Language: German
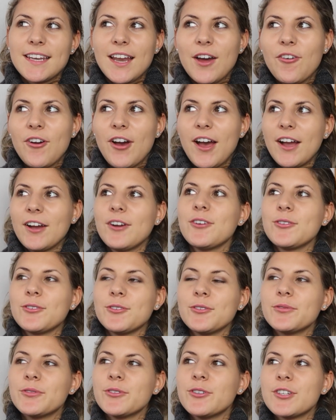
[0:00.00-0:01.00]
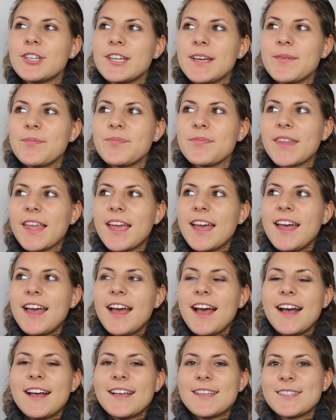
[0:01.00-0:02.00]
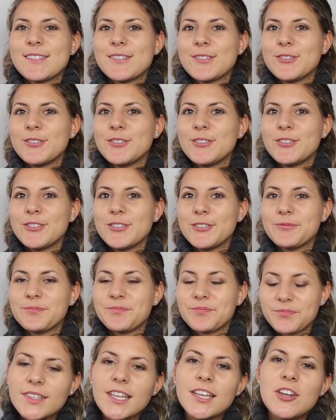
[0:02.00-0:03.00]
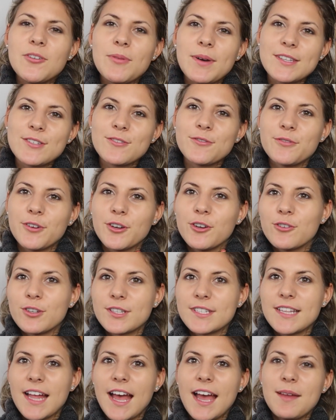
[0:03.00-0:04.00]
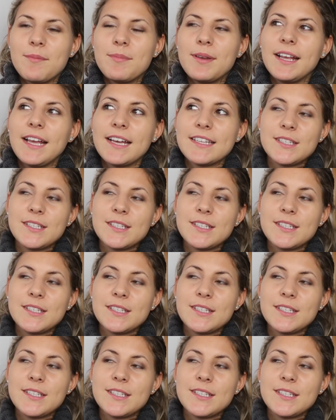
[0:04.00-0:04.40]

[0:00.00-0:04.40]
genauer angucken würde. Also nur mal so für einen kurzen Einblick.